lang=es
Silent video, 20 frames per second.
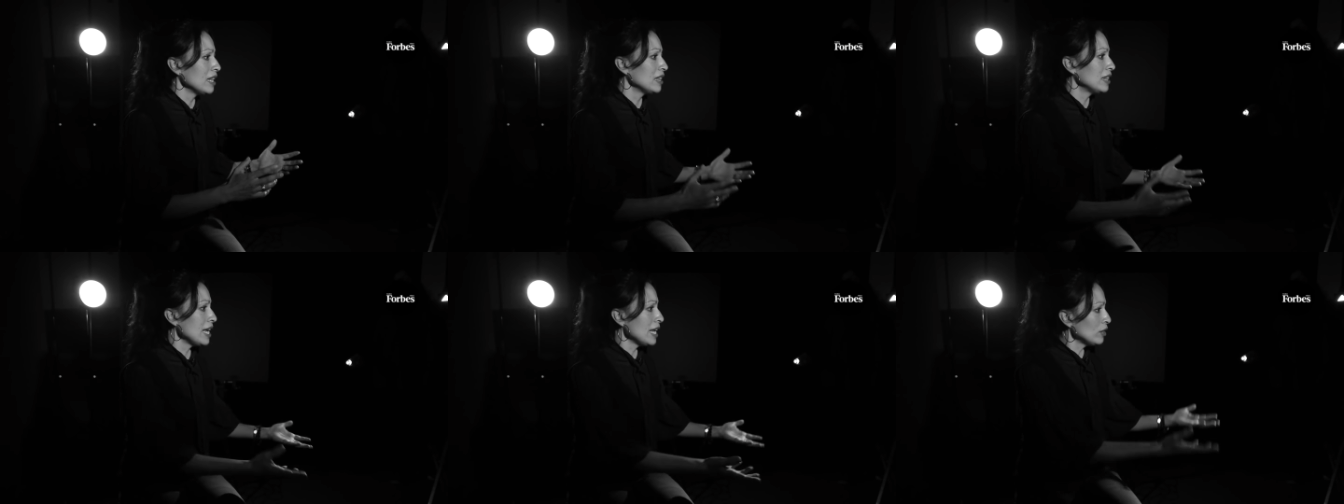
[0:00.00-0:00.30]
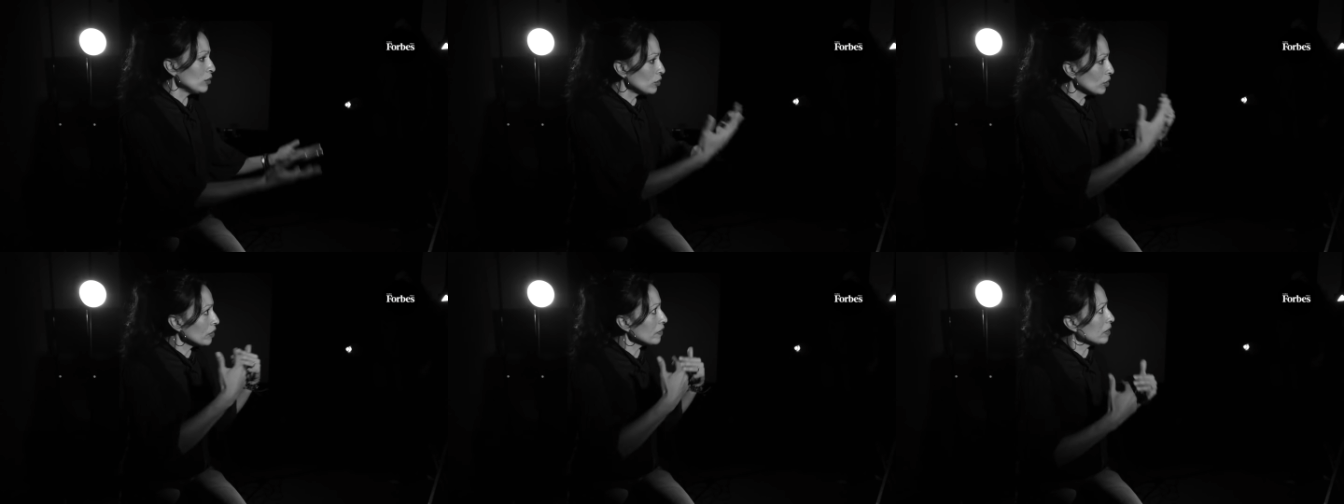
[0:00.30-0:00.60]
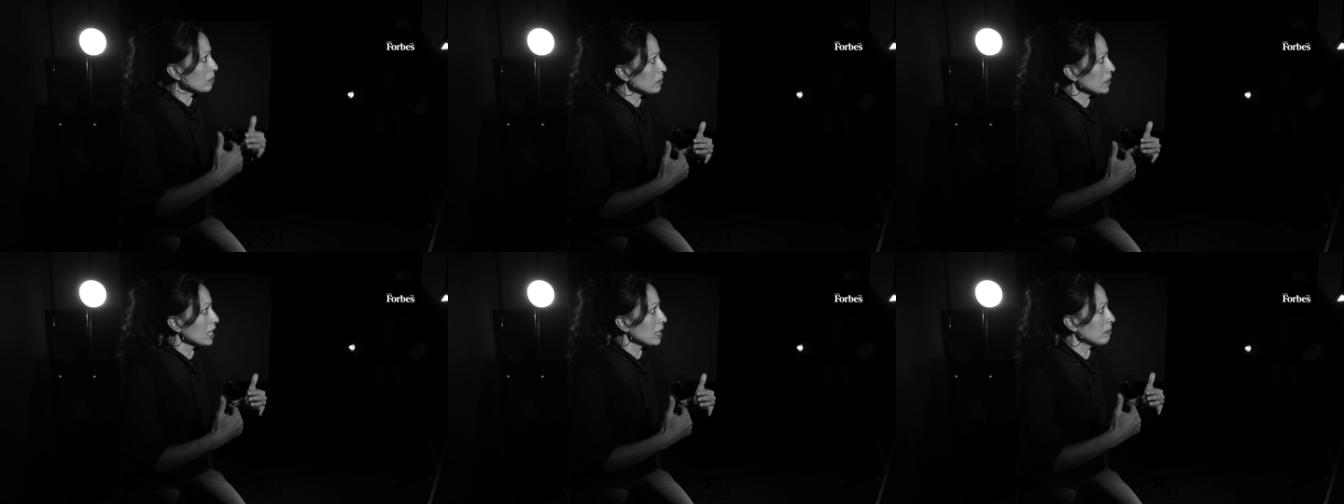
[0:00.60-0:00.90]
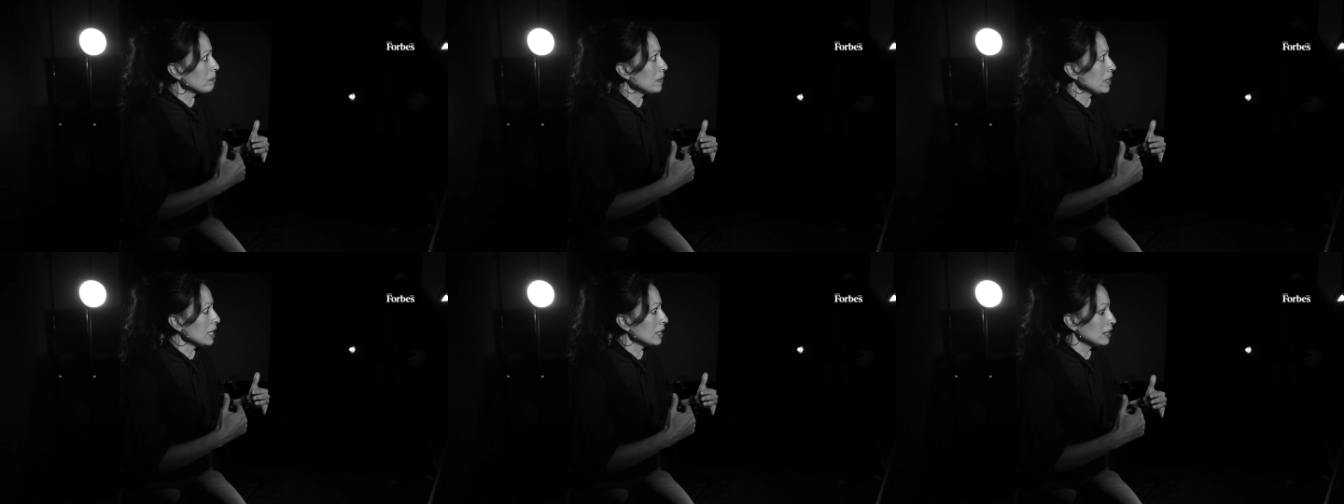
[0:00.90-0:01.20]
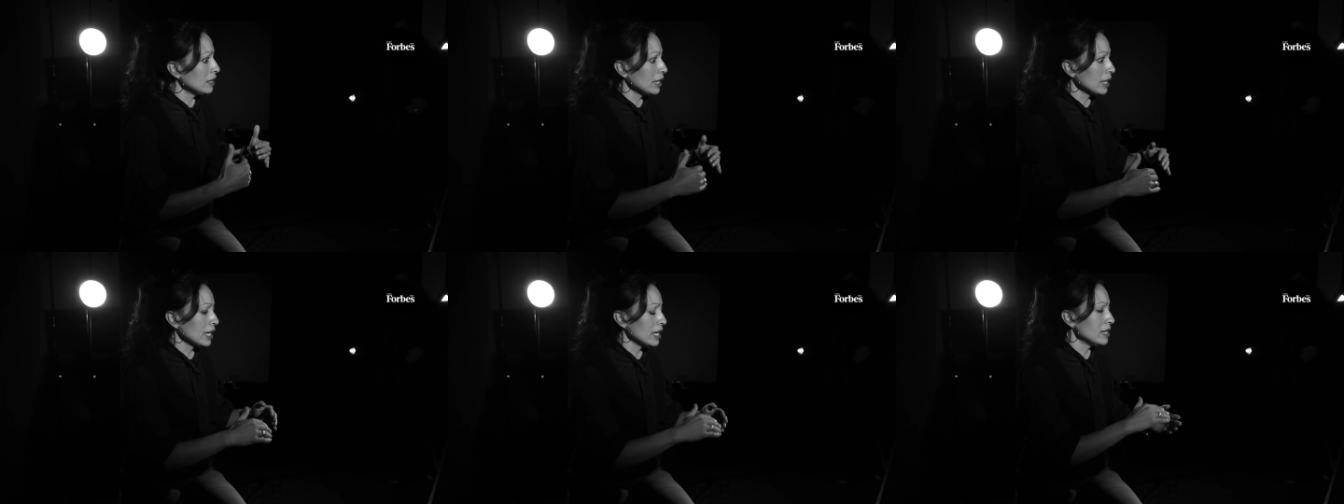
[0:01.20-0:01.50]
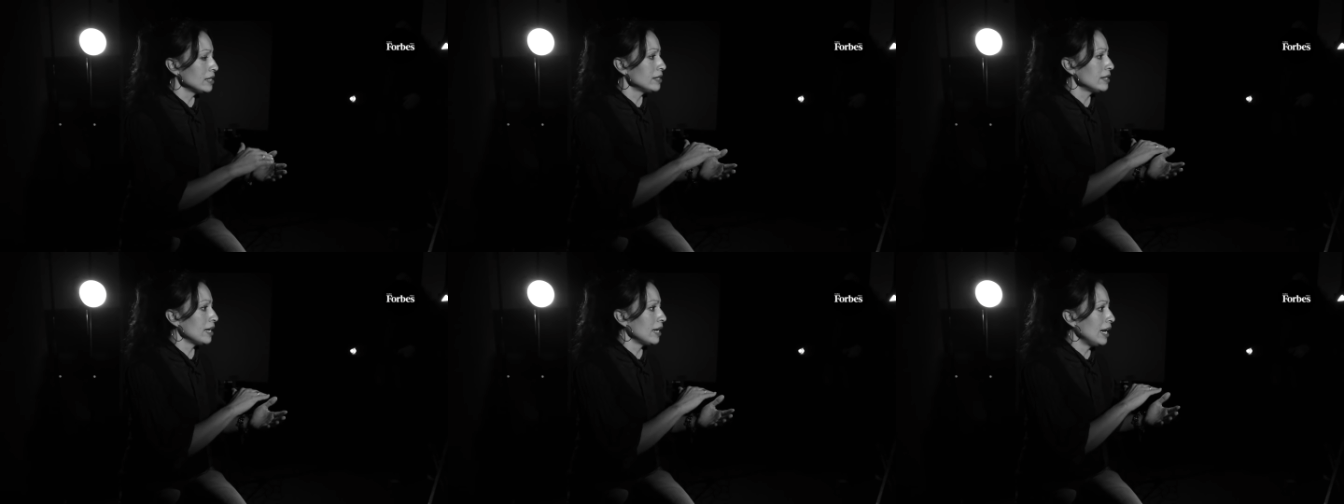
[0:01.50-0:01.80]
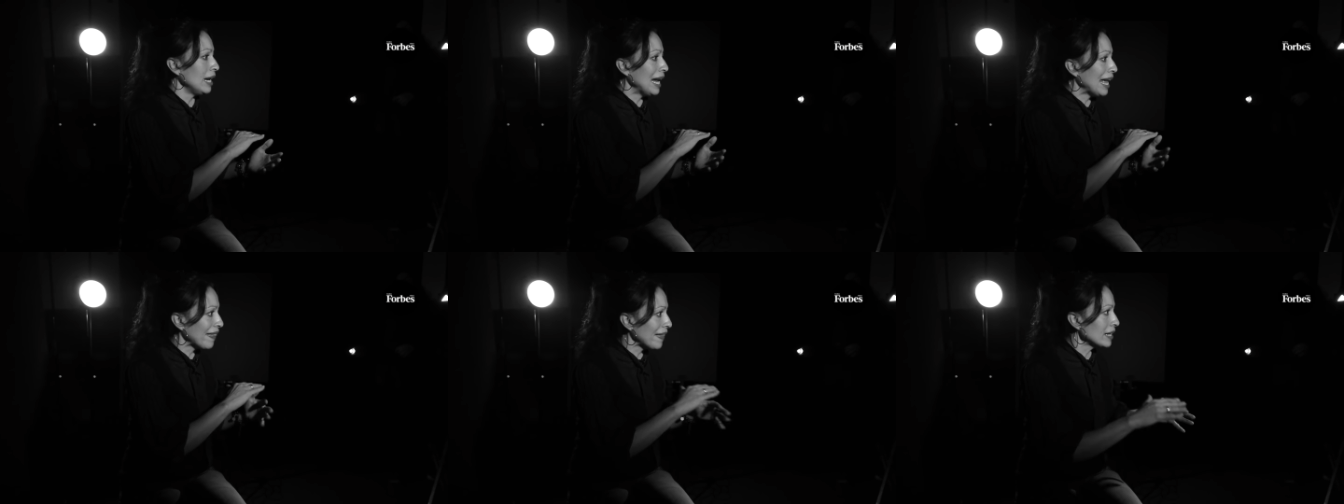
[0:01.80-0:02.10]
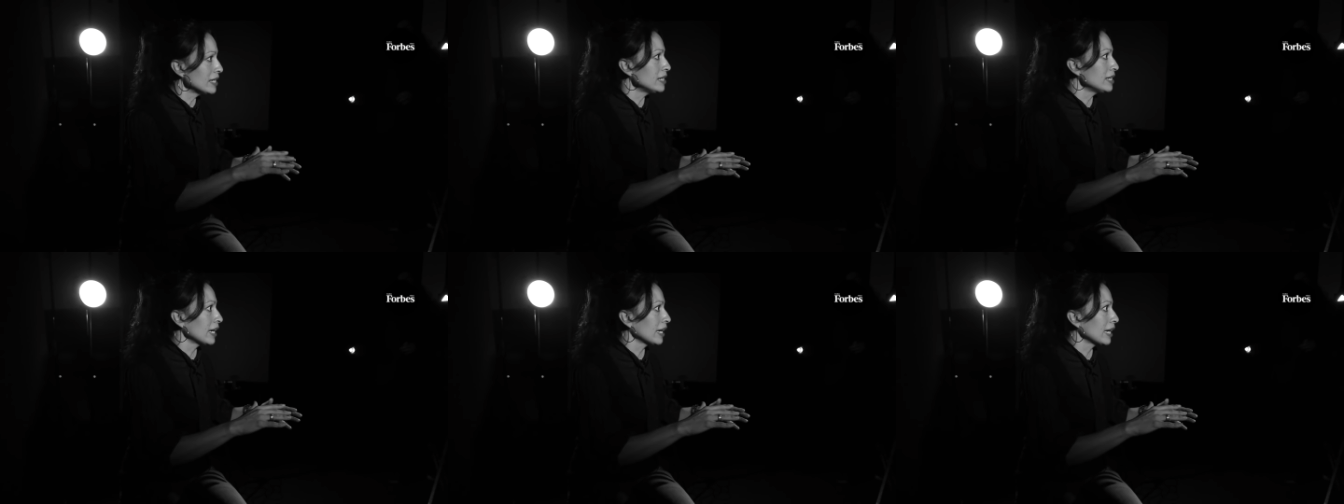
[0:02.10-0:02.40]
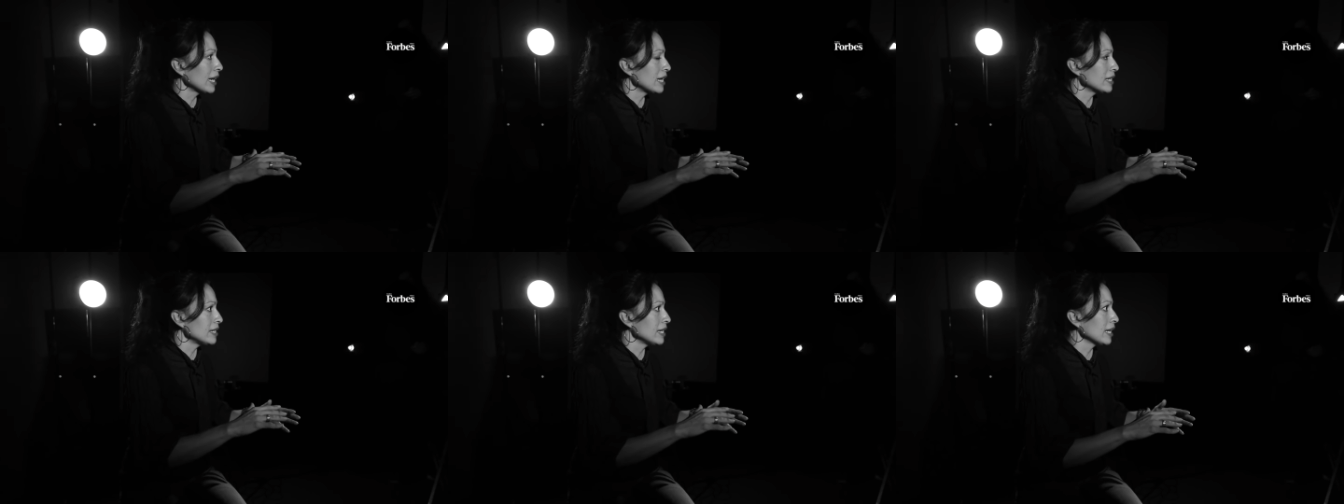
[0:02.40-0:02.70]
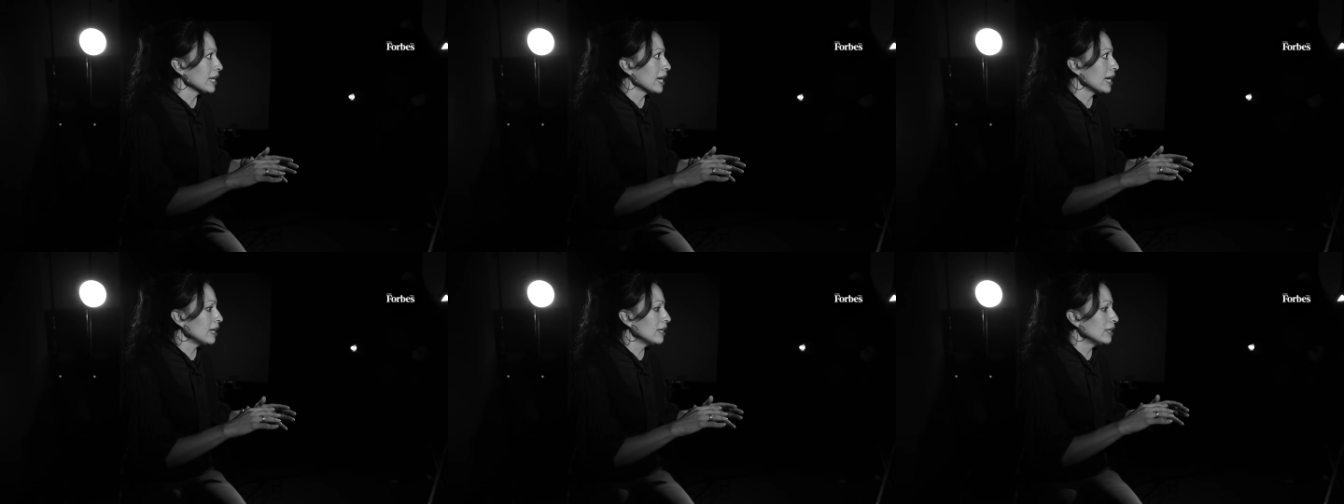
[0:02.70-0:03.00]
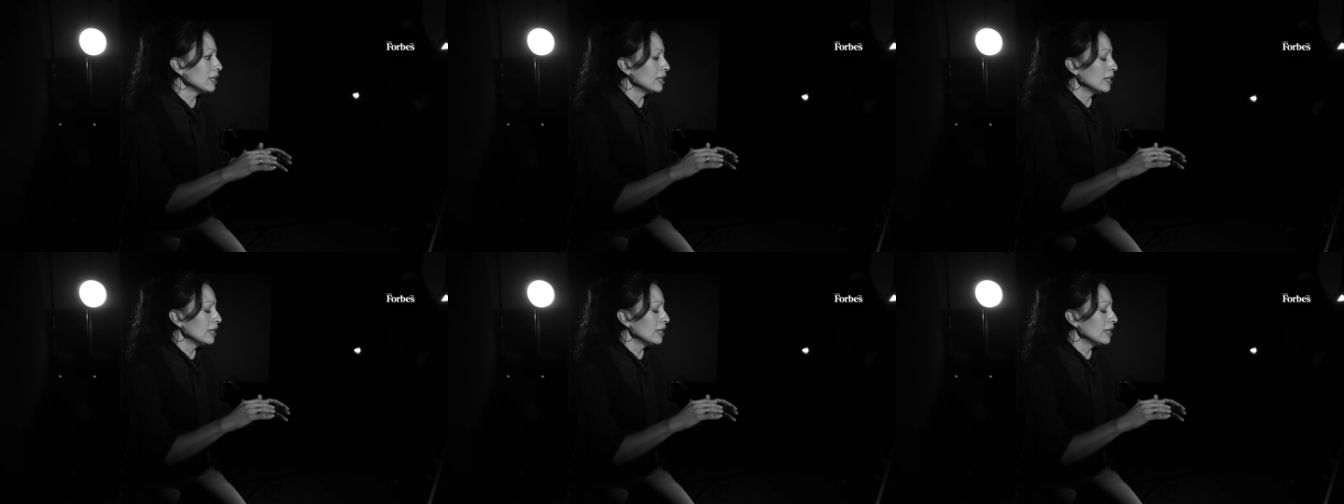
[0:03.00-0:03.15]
dentro de mi ambiente, que es la danza clásica,